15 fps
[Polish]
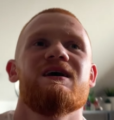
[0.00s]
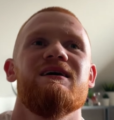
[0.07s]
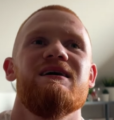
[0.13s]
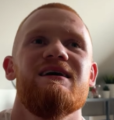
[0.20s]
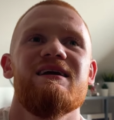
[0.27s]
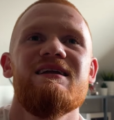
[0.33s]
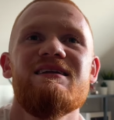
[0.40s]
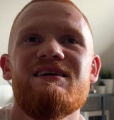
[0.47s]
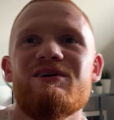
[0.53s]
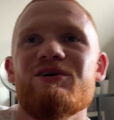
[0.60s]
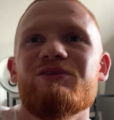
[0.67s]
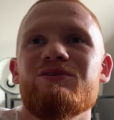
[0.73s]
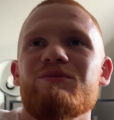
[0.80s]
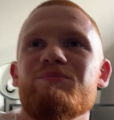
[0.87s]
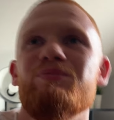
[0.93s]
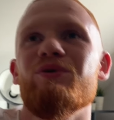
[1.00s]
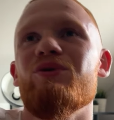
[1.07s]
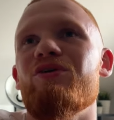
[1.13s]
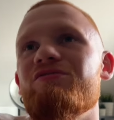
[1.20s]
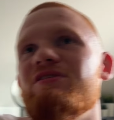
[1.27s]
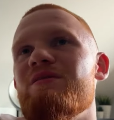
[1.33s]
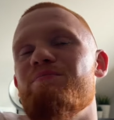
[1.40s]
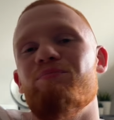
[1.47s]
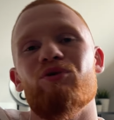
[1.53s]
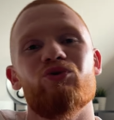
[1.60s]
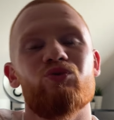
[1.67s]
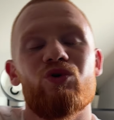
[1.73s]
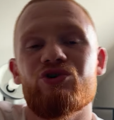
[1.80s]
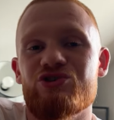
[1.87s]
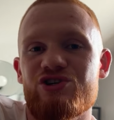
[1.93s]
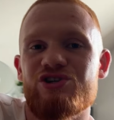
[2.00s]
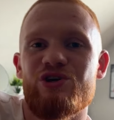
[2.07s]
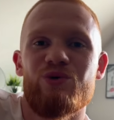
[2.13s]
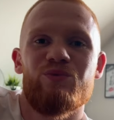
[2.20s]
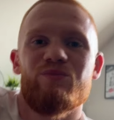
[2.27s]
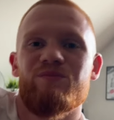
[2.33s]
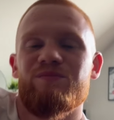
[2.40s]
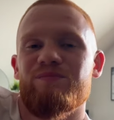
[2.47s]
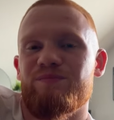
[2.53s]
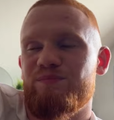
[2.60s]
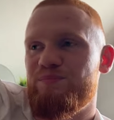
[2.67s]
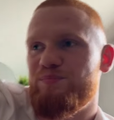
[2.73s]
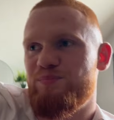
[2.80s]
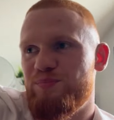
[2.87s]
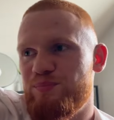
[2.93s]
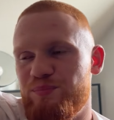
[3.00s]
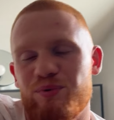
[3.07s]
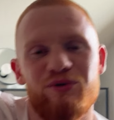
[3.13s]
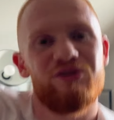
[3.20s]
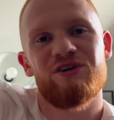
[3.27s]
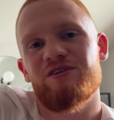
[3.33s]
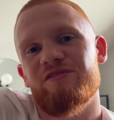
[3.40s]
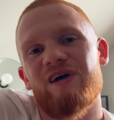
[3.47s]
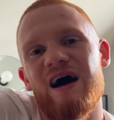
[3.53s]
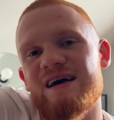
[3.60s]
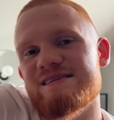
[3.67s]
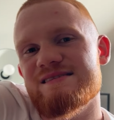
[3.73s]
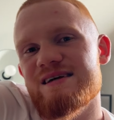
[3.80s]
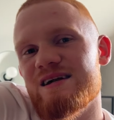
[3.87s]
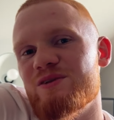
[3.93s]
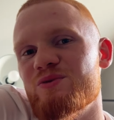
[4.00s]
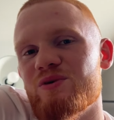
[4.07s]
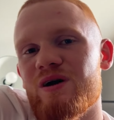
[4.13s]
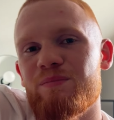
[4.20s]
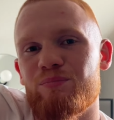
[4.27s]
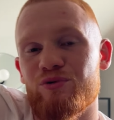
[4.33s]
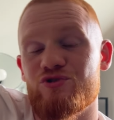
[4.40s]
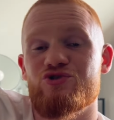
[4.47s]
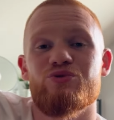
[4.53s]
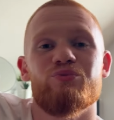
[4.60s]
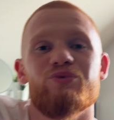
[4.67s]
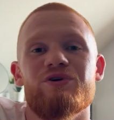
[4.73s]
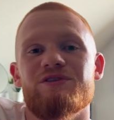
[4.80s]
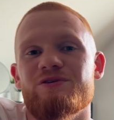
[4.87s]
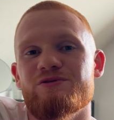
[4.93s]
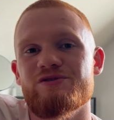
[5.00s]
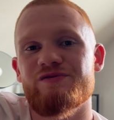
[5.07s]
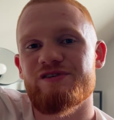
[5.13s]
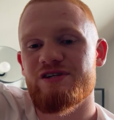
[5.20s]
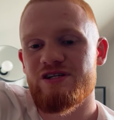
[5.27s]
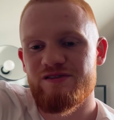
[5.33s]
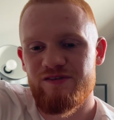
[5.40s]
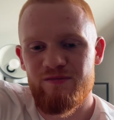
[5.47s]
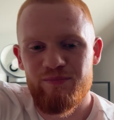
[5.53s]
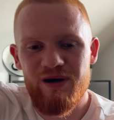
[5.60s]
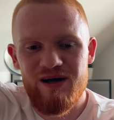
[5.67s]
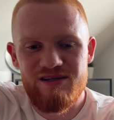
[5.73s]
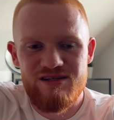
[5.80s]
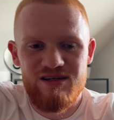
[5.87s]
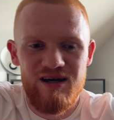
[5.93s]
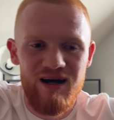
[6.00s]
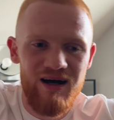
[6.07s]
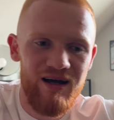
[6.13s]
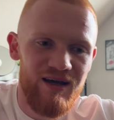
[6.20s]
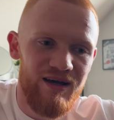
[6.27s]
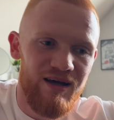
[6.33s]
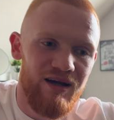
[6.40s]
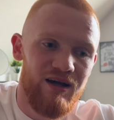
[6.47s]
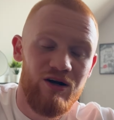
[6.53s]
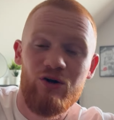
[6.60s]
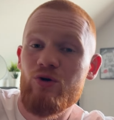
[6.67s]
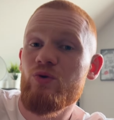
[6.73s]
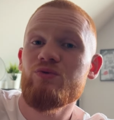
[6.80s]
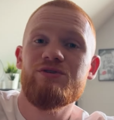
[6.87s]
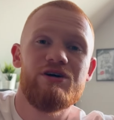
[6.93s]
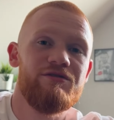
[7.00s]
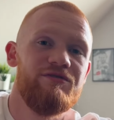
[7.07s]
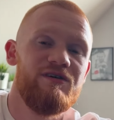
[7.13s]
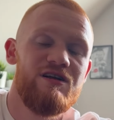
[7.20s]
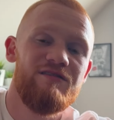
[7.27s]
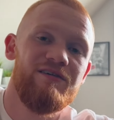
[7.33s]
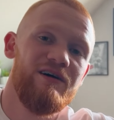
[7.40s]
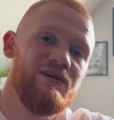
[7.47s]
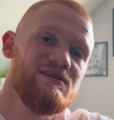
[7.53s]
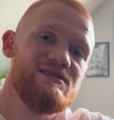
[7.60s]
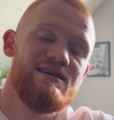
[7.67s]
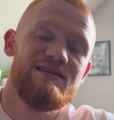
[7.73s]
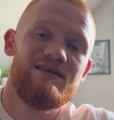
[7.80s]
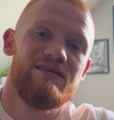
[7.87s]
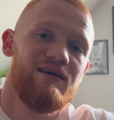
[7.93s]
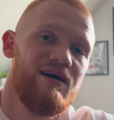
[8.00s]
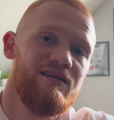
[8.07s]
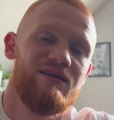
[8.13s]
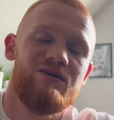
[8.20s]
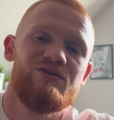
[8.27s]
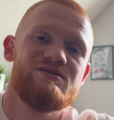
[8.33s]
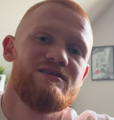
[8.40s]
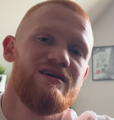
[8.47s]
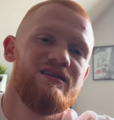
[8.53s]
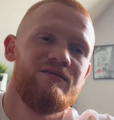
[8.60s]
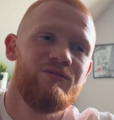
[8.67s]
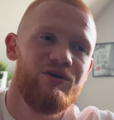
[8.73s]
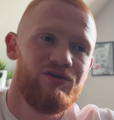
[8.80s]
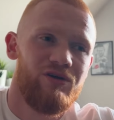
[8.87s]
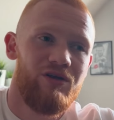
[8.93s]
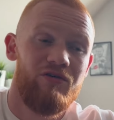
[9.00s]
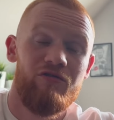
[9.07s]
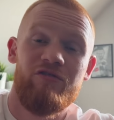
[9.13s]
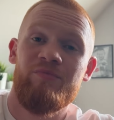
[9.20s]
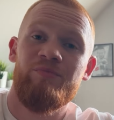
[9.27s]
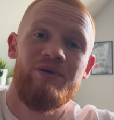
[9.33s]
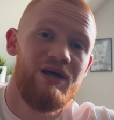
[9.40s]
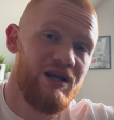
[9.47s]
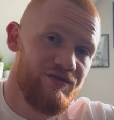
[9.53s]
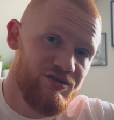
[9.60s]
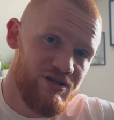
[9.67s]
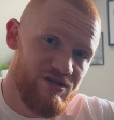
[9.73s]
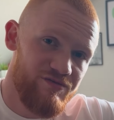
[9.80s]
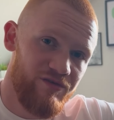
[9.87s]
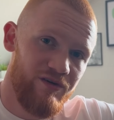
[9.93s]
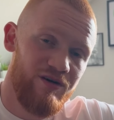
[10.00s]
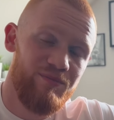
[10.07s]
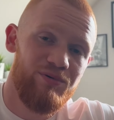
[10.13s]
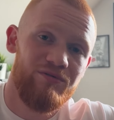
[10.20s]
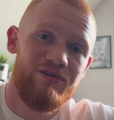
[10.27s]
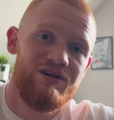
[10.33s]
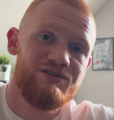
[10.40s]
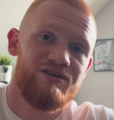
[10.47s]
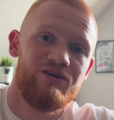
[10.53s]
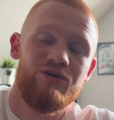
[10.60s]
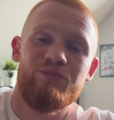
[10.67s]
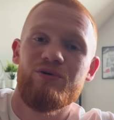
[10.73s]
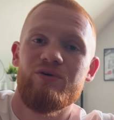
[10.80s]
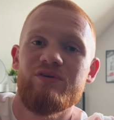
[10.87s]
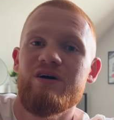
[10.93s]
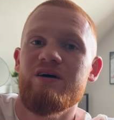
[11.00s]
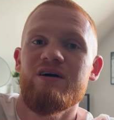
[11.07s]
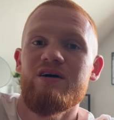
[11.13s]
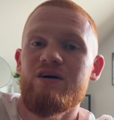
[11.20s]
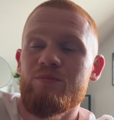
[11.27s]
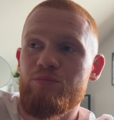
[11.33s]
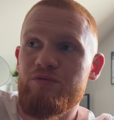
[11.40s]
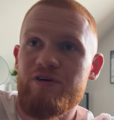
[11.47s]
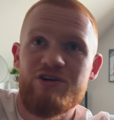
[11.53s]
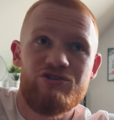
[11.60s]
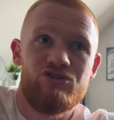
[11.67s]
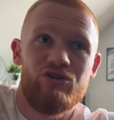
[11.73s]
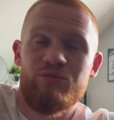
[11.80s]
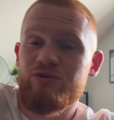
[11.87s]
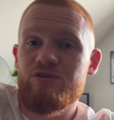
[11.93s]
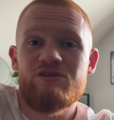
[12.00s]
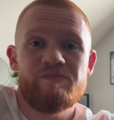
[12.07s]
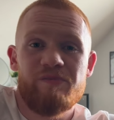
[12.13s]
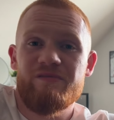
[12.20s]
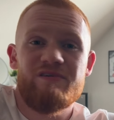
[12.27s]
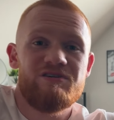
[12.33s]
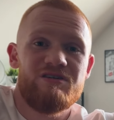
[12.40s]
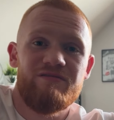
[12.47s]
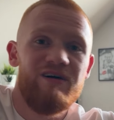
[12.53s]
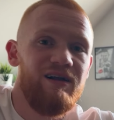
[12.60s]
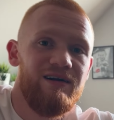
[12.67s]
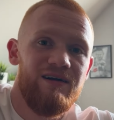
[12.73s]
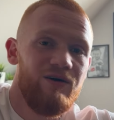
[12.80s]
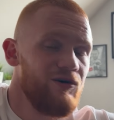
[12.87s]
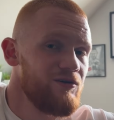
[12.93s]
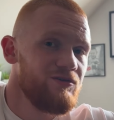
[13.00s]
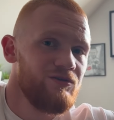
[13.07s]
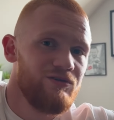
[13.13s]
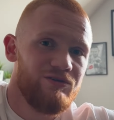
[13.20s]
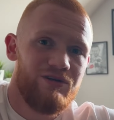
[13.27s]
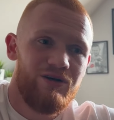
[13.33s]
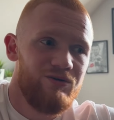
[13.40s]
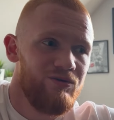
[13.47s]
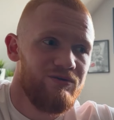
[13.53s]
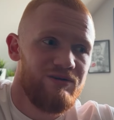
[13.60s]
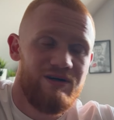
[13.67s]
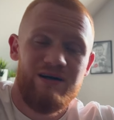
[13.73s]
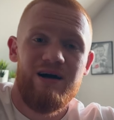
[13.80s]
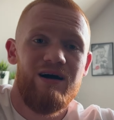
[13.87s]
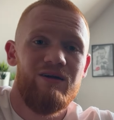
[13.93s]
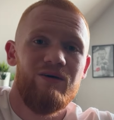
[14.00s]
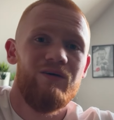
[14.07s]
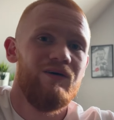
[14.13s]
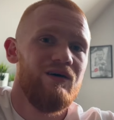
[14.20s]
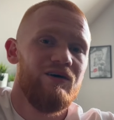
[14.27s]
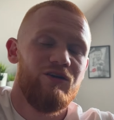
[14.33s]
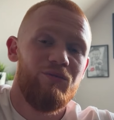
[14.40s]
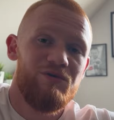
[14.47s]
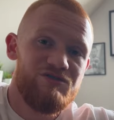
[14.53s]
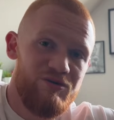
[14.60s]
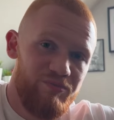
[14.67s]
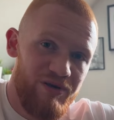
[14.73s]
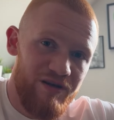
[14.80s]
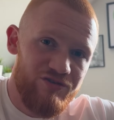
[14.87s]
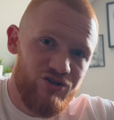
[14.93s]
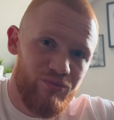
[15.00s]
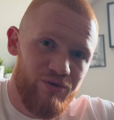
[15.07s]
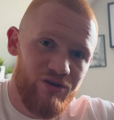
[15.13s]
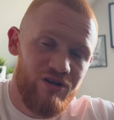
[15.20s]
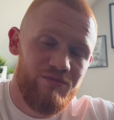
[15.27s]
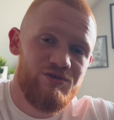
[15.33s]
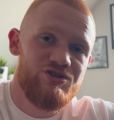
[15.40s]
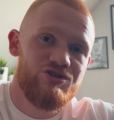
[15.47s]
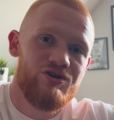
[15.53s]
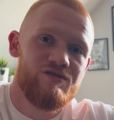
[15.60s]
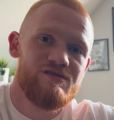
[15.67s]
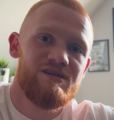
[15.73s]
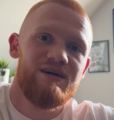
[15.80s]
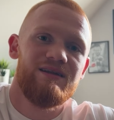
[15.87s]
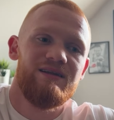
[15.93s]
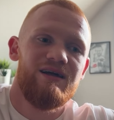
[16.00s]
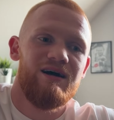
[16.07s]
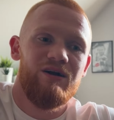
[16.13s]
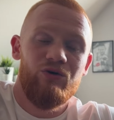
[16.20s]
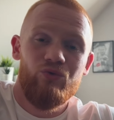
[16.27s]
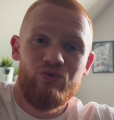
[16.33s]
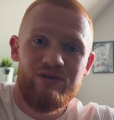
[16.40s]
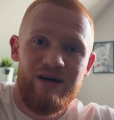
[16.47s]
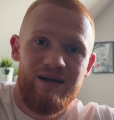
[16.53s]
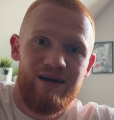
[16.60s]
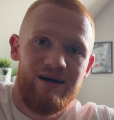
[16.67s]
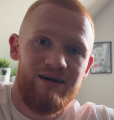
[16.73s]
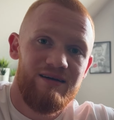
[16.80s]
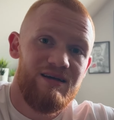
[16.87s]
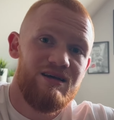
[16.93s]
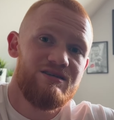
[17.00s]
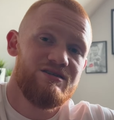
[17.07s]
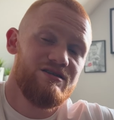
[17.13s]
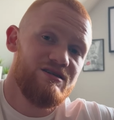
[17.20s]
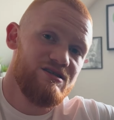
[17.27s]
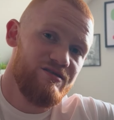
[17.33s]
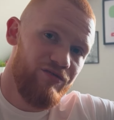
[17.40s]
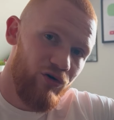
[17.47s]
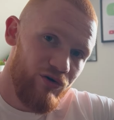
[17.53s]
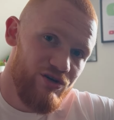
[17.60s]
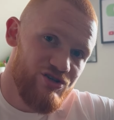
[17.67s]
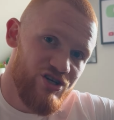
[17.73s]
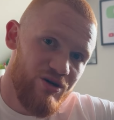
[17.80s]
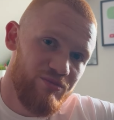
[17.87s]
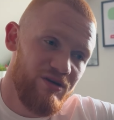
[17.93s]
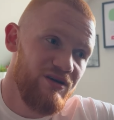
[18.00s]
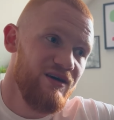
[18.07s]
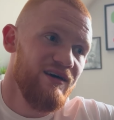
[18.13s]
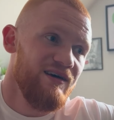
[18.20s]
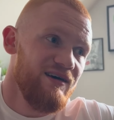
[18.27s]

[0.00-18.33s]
Randy Orton ponownie podłoży się pod gwiazdę, która potrzebuje tego zwycięstwa bardziej, a Gunter wygrywając jeden na jednego z Randy Mortonem w pierwszej swojej poważnej obronie, poważnej, no bo to jest poważna walka, Orton kontra Gunter, halo, to będzie pierwsza obrona mistrzowska dla Guntera, jeszcze na swojej ziemi,